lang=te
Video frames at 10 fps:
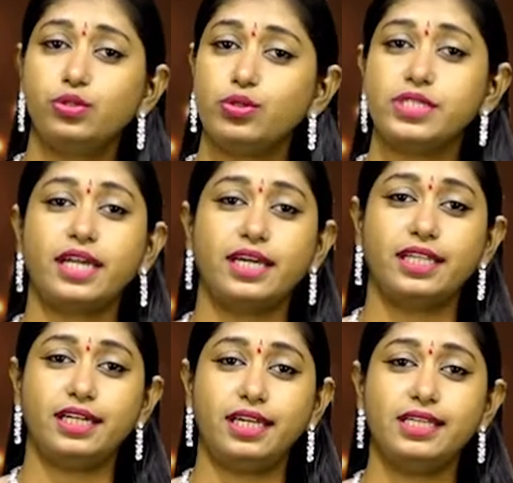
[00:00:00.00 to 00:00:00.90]
చూశారు
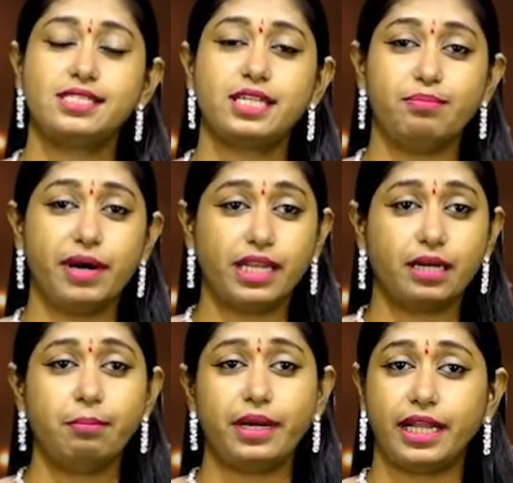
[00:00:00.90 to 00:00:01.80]
కదండి శ్రీ
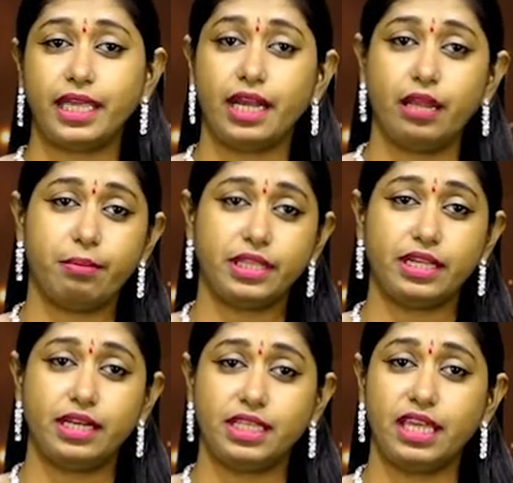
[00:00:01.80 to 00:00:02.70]
బల్కంపేట ఎల్లమ్మ
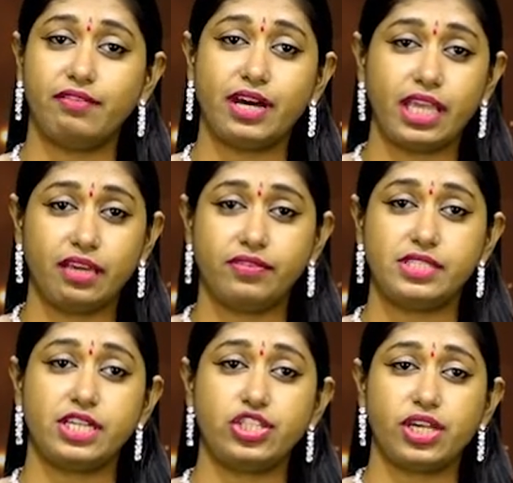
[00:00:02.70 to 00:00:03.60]
తల్లి దేవాలయ
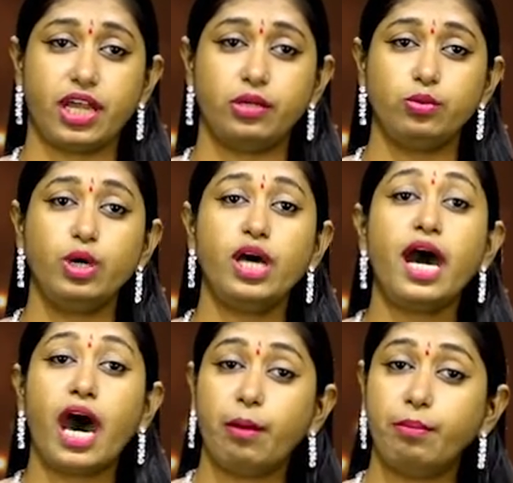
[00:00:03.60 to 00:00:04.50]
విశేషాలను
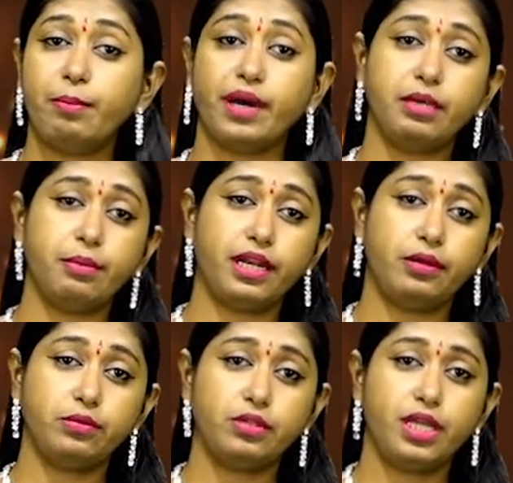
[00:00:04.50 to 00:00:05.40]
అమ్మ
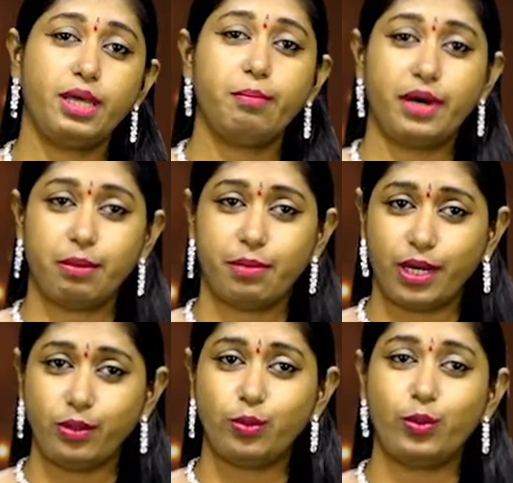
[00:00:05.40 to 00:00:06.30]
మహిమలను మరి
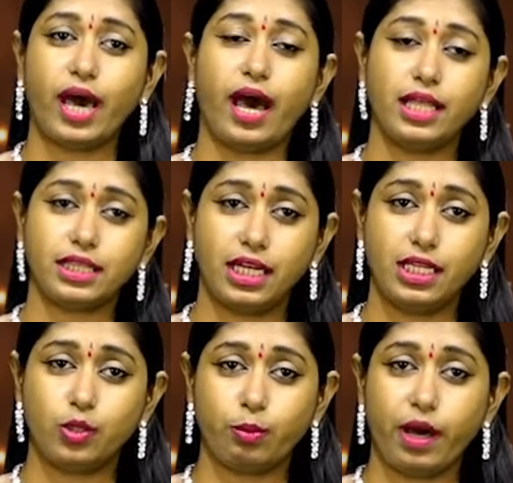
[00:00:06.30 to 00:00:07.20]
మనం కూడా ఆ
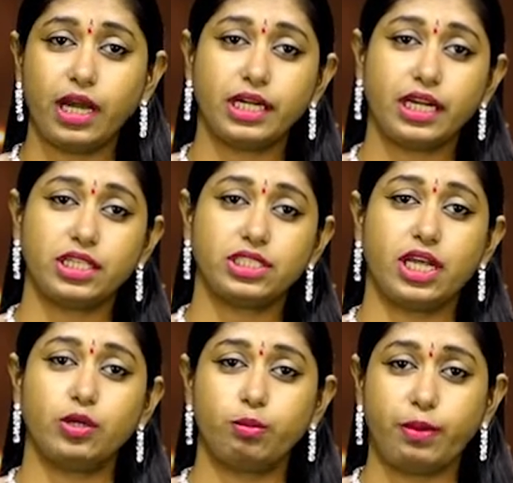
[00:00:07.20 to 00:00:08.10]
తల్లి కృపా
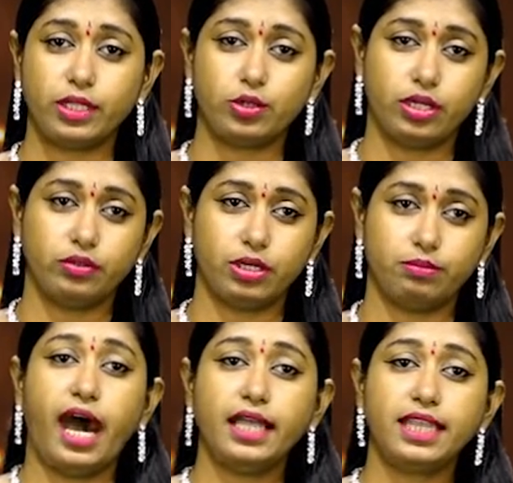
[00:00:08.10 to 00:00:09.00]
కటాక్షాలకు పాత్రులవుదాం
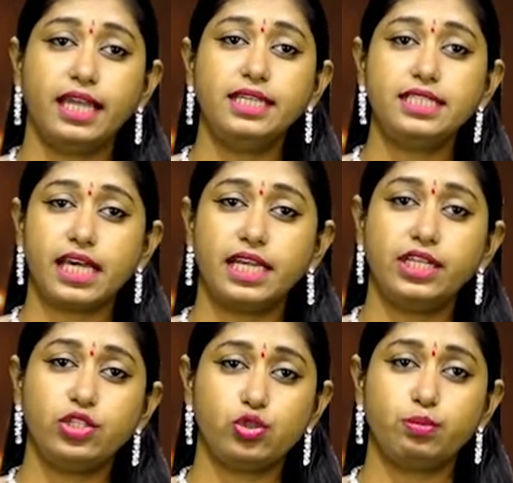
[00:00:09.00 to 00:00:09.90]
ఆ తల్లి
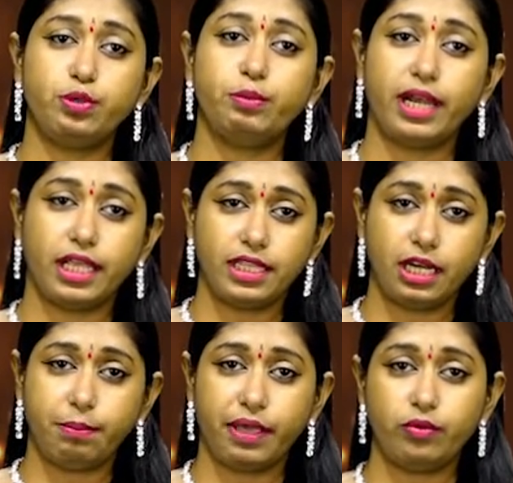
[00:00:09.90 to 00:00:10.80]
చల్లని చూపులు
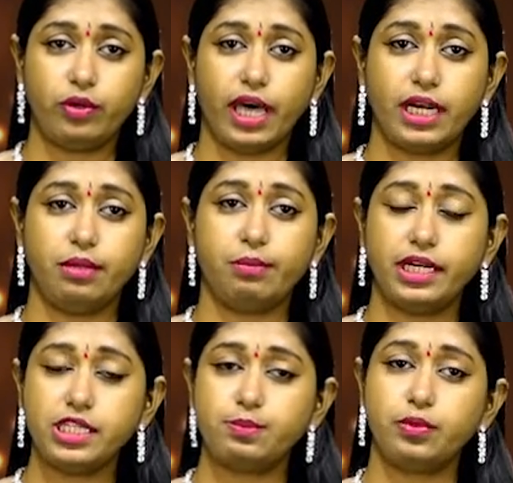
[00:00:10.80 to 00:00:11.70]
మనందరిపై ఉండాలని
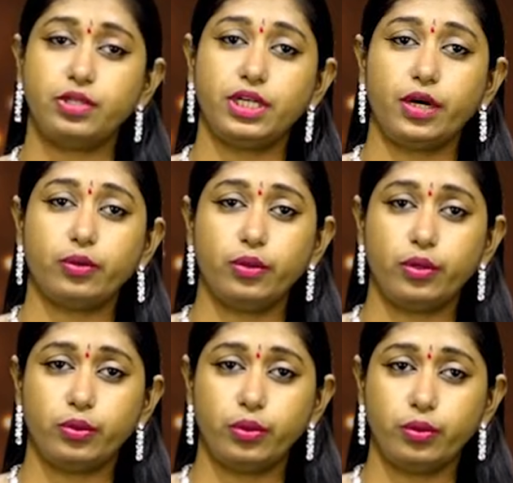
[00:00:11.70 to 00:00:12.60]
మనస్ఫూర్తిగా
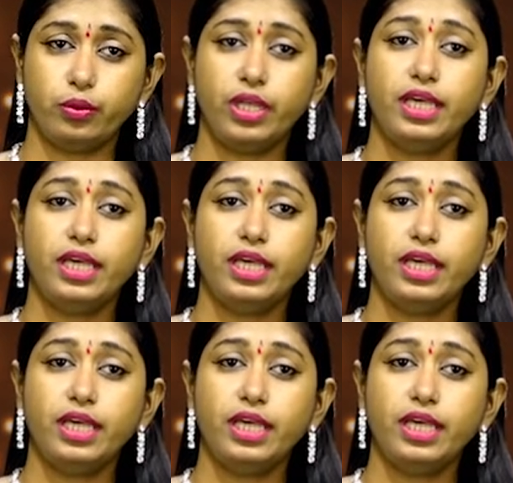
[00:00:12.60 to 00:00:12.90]
కోరుకుంటూ